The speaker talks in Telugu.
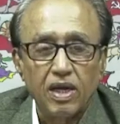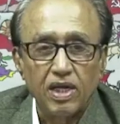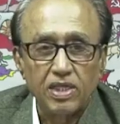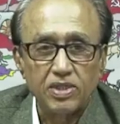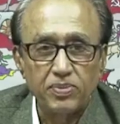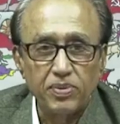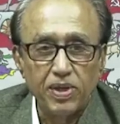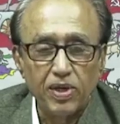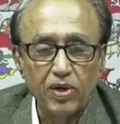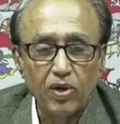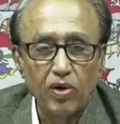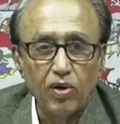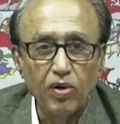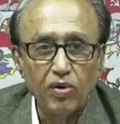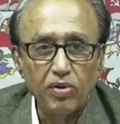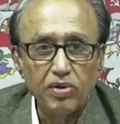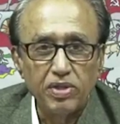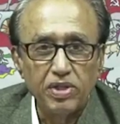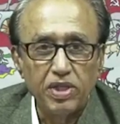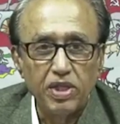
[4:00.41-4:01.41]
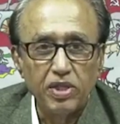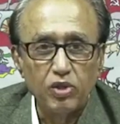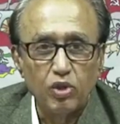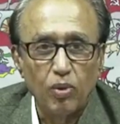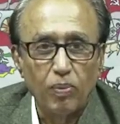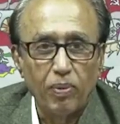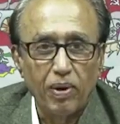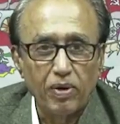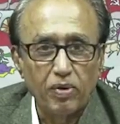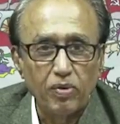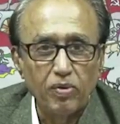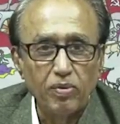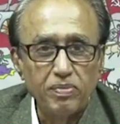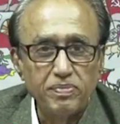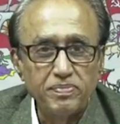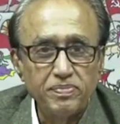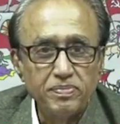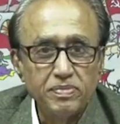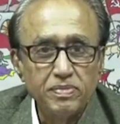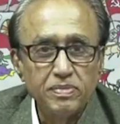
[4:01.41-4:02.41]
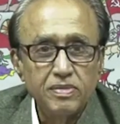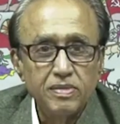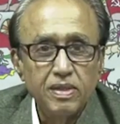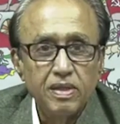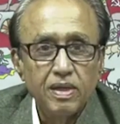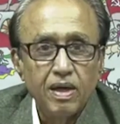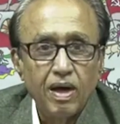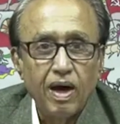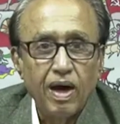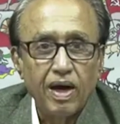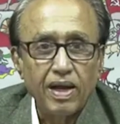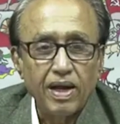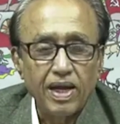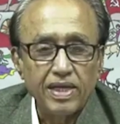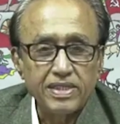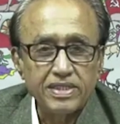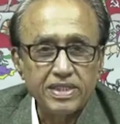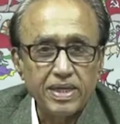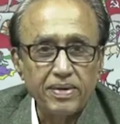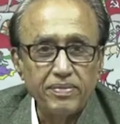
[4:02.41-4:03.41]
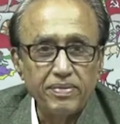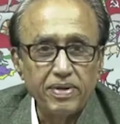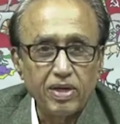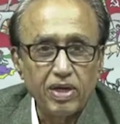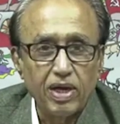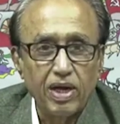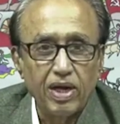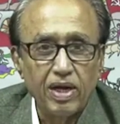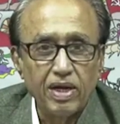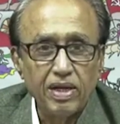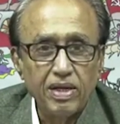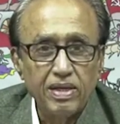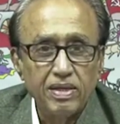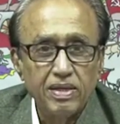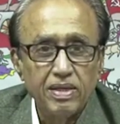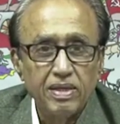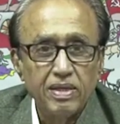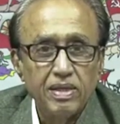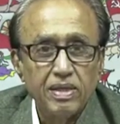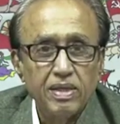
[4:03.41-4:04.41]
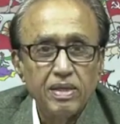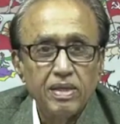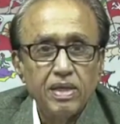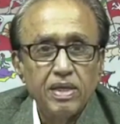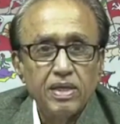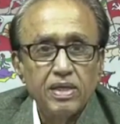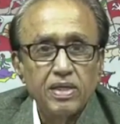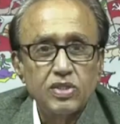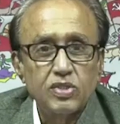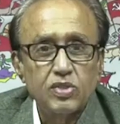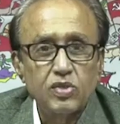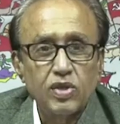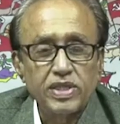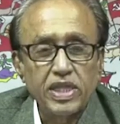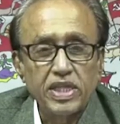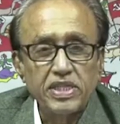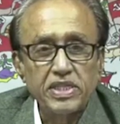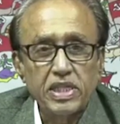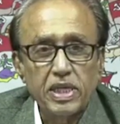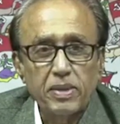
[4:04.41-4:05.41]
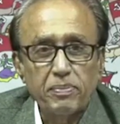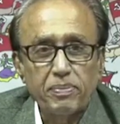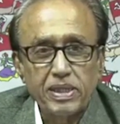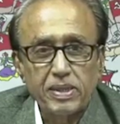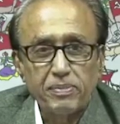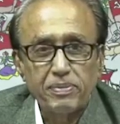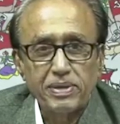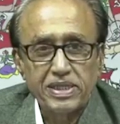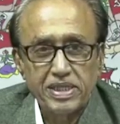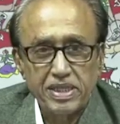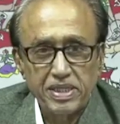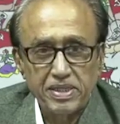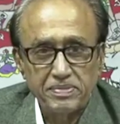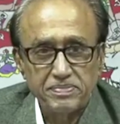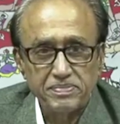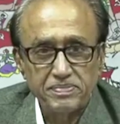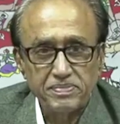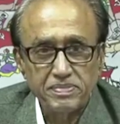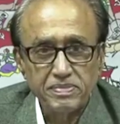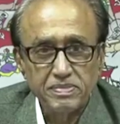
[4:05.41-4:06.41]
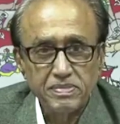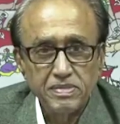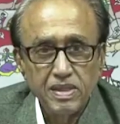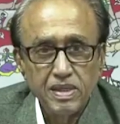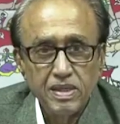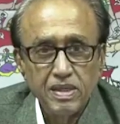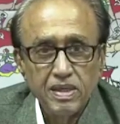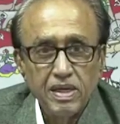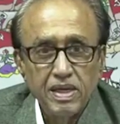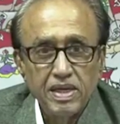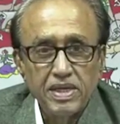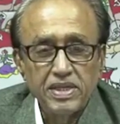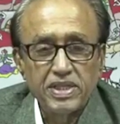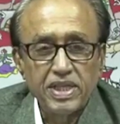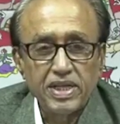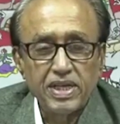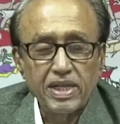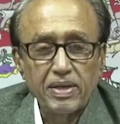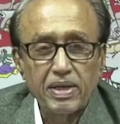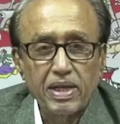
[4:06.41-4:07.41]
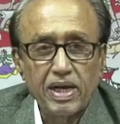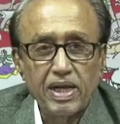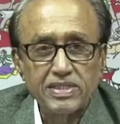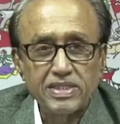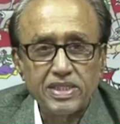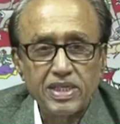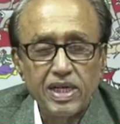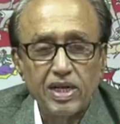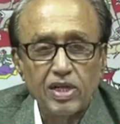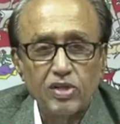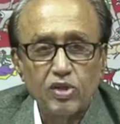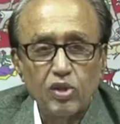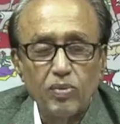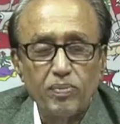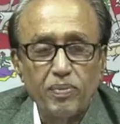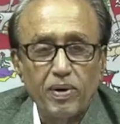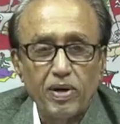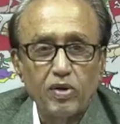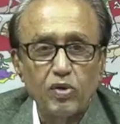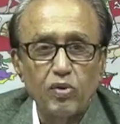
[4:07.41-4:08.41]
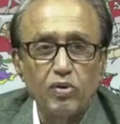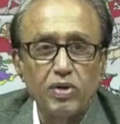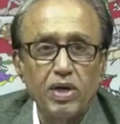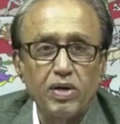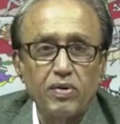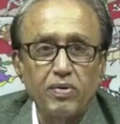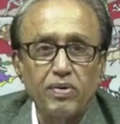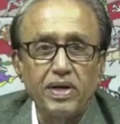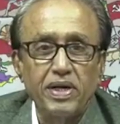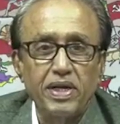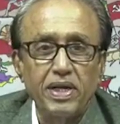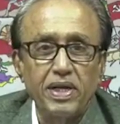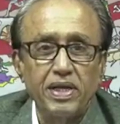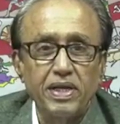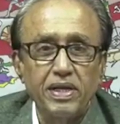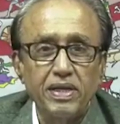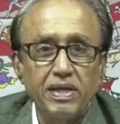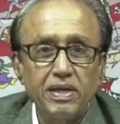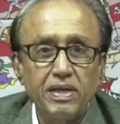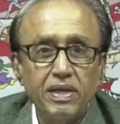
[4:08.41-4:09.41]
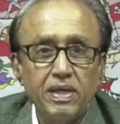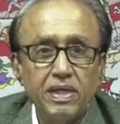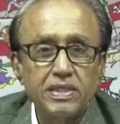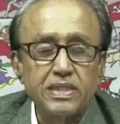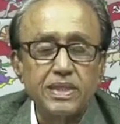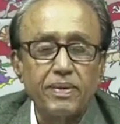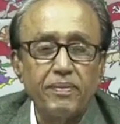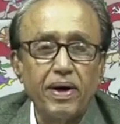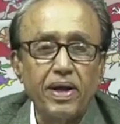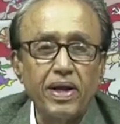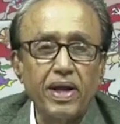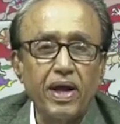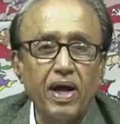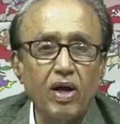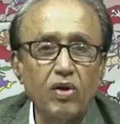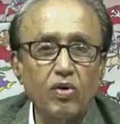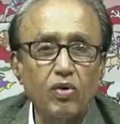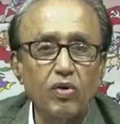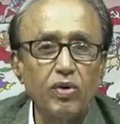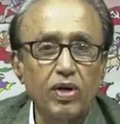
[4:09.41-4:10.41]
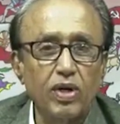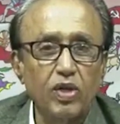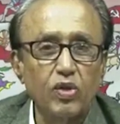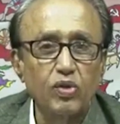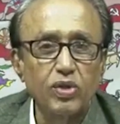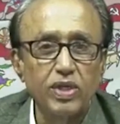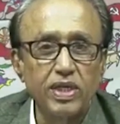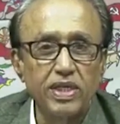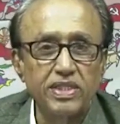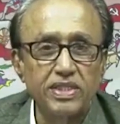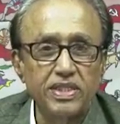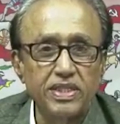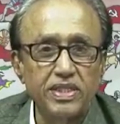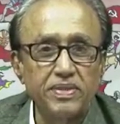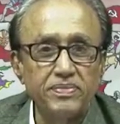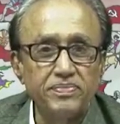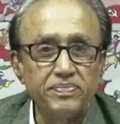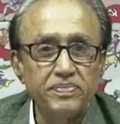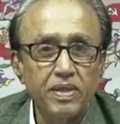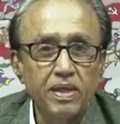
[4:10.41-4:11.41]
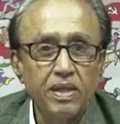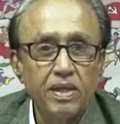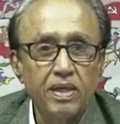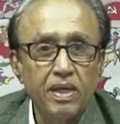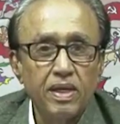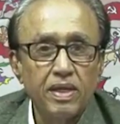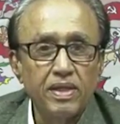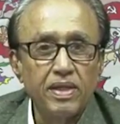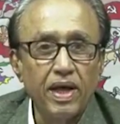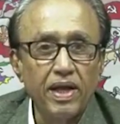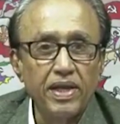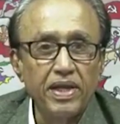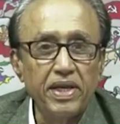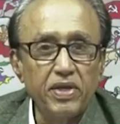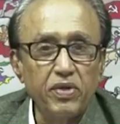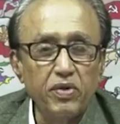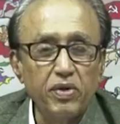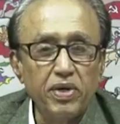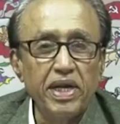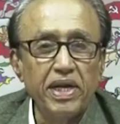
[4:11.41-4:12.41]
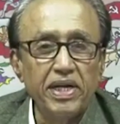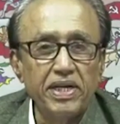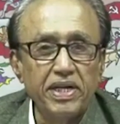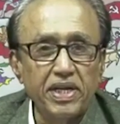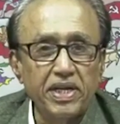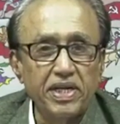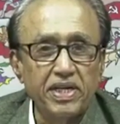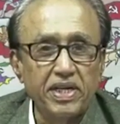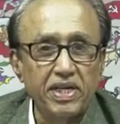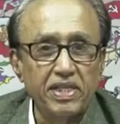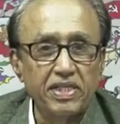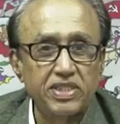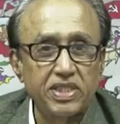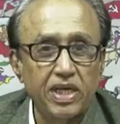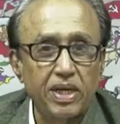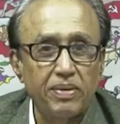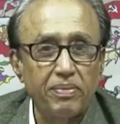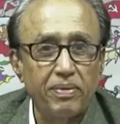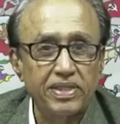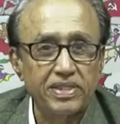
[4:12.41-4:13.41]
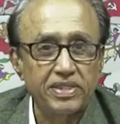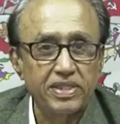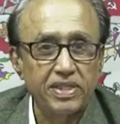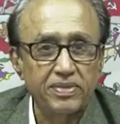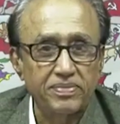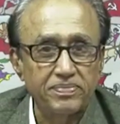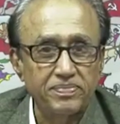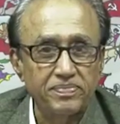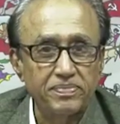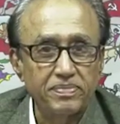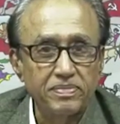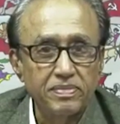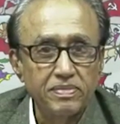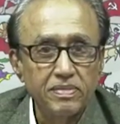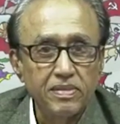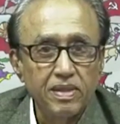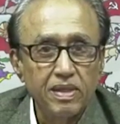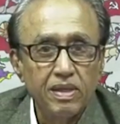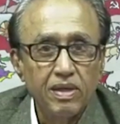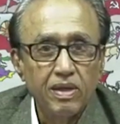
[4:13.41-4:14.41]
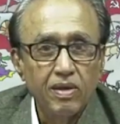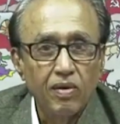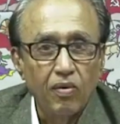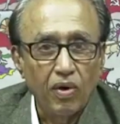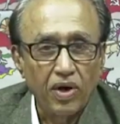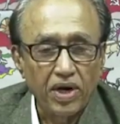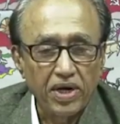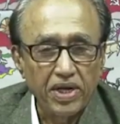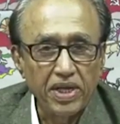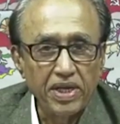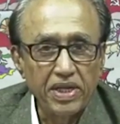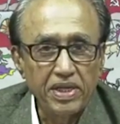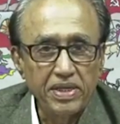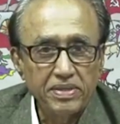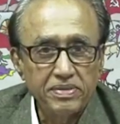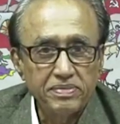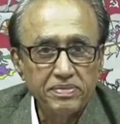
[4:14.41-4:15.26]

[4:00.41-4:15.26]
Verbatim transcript: కాశ్మీర్లో దీంతోపాటు ఆ రాష్ట్రం యొక్క స్వతంత్ర ప్రతిపత్తి ఇతర రాష్ట్రాలతో పాటు ఉన్నటువంటి సమాన హక్కును రద్దు చేసి దాన్ని యూనియన్ టెరిటరీస్గా మార్చి ఒకటి